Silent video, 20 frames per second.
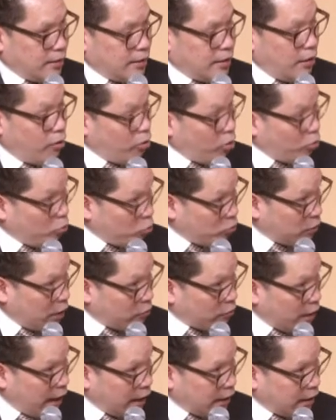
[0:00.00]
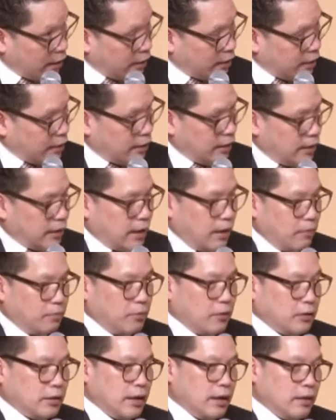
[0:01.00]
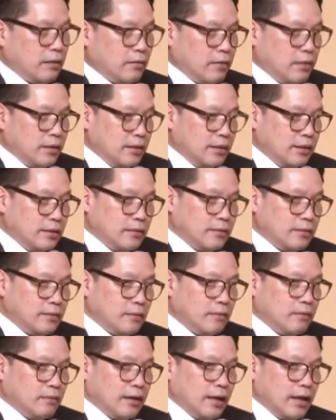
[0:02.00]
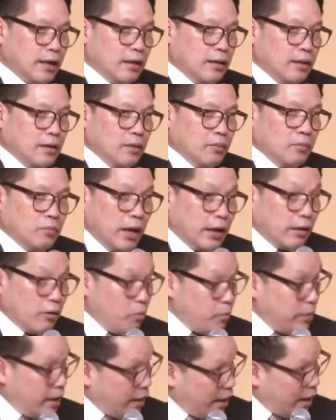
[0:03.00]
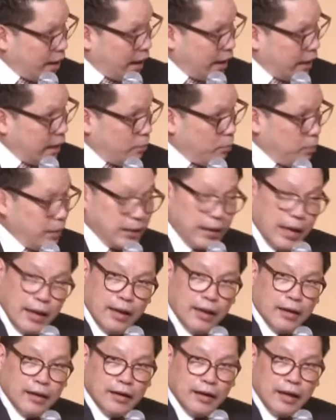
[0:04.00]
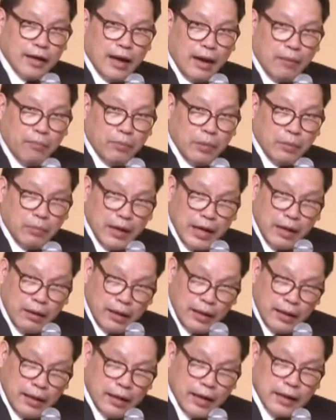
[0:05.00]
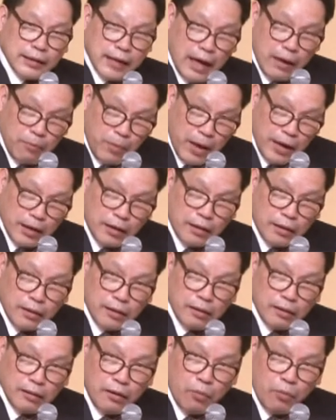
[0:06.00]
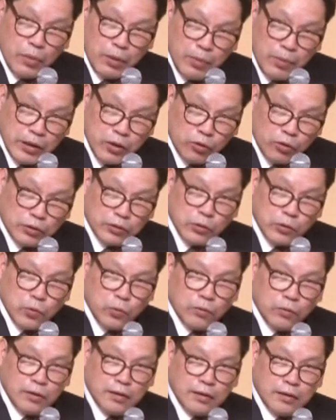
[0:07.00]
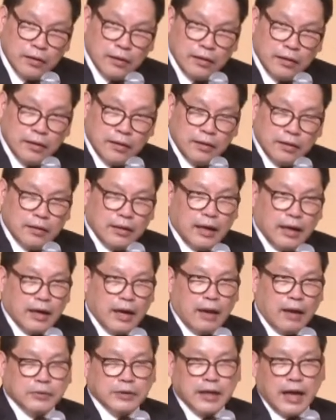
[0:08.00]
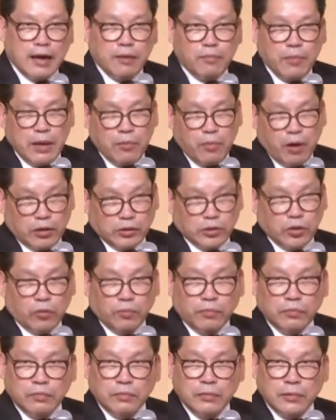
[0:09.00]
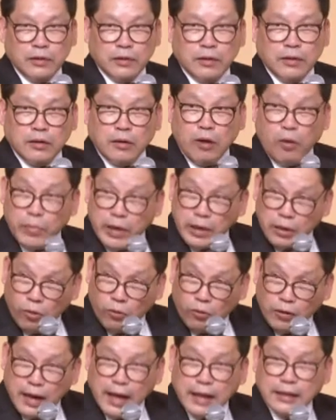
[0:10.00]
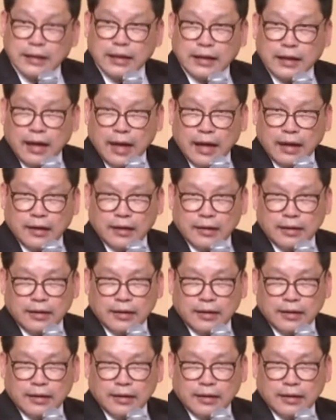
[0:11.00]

แล้วก็รู้เท่าทันนะครับเพราะเทคโนโลยีดิจิทัลเนี่ยมันก็มีหลายๆมิตินะครับมันไม่ได้ถ้าใช้เป็นก็มีประโยชน์สูงนะครับใช้ไม่เหมาะสมก็มีโทษได้เช่นกัน